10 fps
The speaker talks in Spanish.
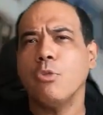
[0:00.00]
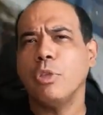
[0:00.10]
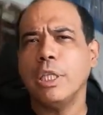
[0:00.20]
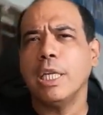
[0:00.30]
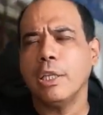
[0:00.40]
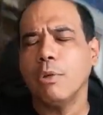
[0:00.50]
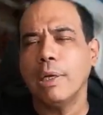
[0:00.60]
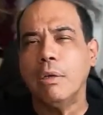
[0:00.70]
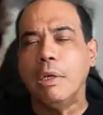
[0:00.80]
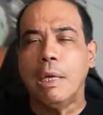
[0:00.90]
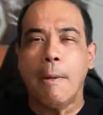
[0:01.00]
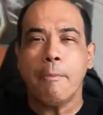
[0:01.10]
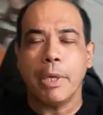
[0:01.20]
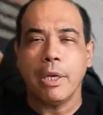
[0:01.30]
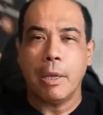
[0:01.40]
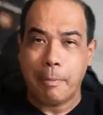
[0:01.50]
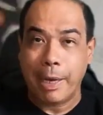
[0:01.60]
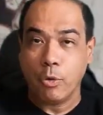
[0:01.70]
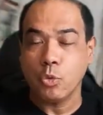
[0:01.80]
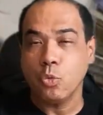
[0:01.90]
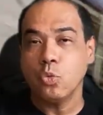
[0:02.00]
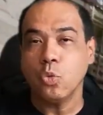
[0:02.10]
les dio un dinerito, algo, pero les pagó su,